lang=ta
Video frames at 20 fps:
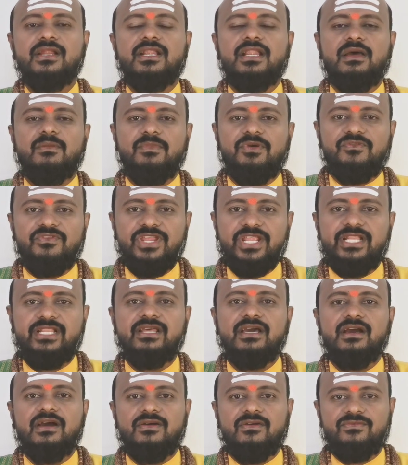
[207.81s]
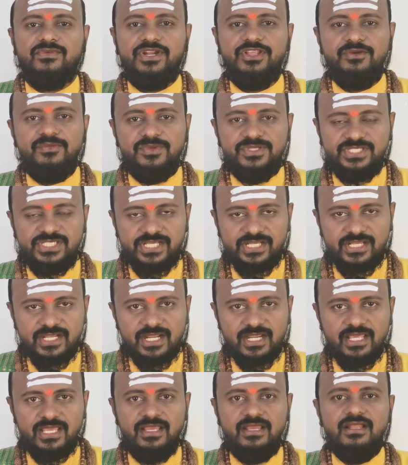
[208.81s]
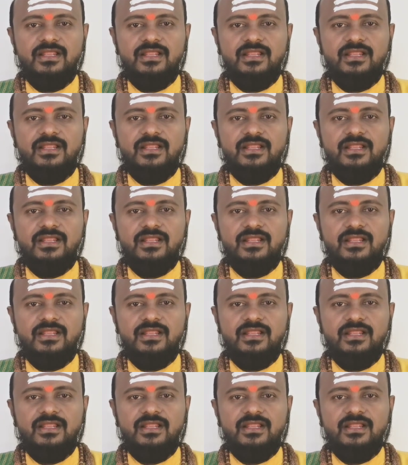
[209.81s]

நம்ம வீட்டை வடிவமைச்சுக்கிட்டாலே